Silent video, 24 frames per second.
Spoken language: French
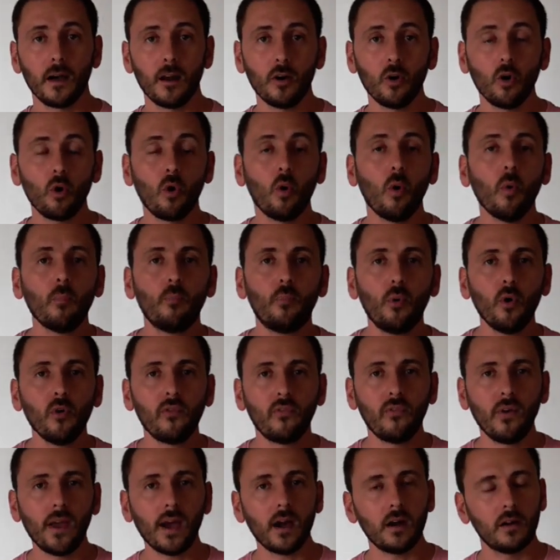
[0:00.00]
Alors, on
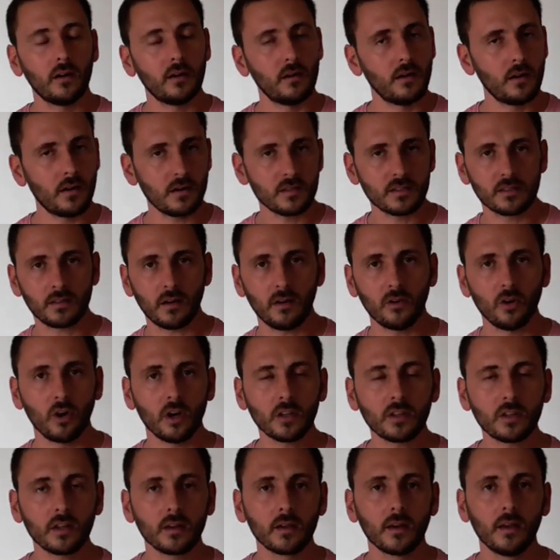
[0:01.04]
peut faire l'un sans
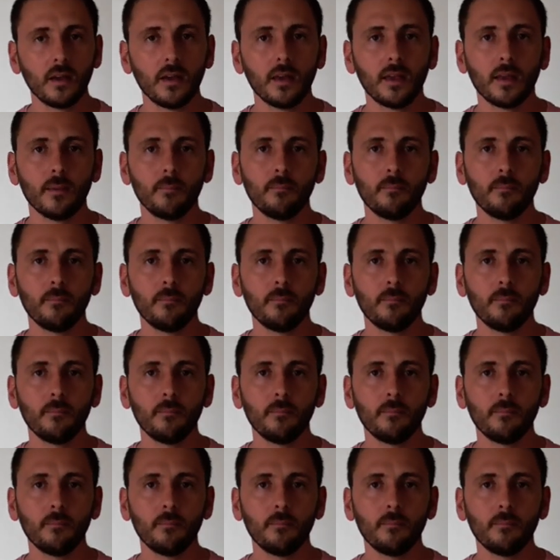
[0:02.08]
l'autre.